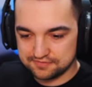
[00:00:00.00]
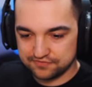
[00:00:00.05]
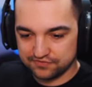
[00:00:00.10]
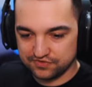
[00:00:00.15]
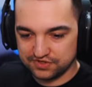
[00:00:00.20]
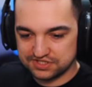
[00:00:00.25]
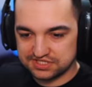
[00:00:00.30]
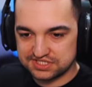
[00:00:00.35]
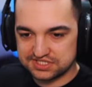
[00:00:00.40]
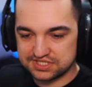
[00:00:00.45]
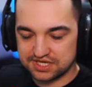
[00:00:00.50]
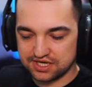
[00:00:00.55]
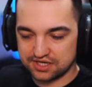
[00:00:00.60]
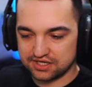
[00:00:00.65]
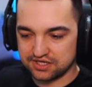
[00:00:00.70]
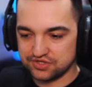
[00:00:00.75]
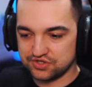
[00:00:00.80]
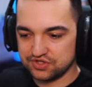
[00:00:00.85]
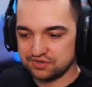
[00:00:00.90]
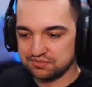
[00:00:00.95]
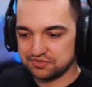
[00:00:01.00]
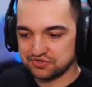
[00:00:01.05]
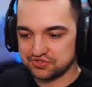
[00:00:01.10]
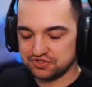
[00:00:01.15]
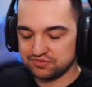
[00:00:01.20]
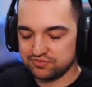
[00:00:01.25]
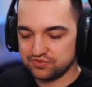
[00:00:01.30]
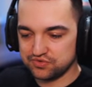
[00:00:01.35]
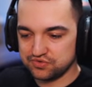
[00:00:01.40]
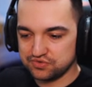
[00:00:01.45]
Więc tak, jeśli
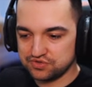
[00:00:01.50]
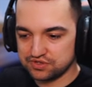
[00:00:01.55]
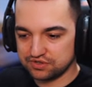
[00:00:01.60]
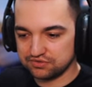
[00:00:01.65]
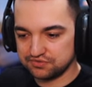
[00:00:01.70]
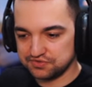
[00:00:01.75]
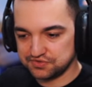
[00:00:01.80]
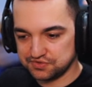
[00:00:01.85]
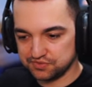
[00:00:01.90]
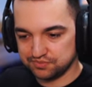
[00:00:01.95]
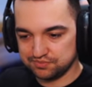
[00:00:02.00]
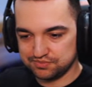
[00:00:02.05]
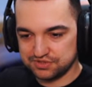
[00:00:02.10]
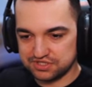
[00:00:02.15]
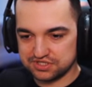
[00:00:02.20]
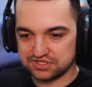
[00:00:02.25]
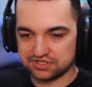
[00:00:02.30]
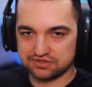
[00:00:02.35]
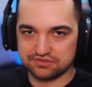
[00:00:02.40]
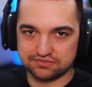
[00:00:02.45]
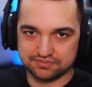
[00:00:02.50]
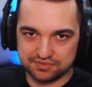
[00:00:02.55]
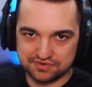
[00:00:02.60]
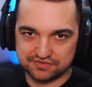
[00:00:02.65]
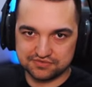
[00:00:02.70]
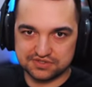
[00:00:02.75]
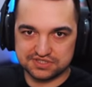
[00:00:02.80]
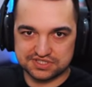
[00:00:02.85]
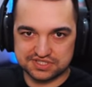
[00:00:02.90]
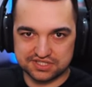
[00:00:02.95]
bierzemy udział w submicie, to
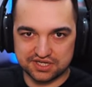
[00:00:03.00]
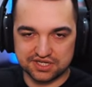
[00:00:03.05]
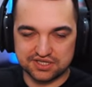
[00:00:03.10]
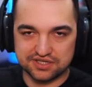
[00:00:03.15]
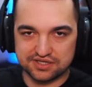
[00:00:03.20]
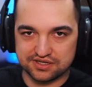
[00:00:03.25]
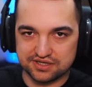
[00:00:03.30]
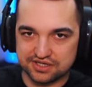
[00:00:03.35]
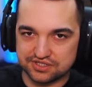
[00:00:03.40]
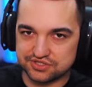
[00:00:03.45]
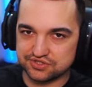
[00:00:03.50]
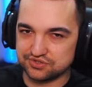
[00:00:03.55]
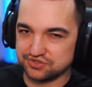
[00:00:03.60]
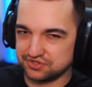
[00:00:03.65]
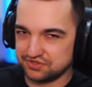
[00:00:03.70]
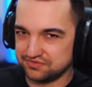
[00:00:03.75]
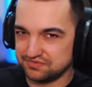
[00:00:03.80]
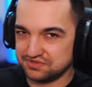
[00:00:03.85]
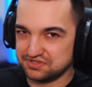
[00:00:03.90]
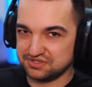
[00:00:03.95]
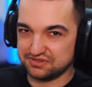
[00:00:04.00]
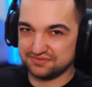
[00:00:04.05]
pewnie stali gracze oczywiście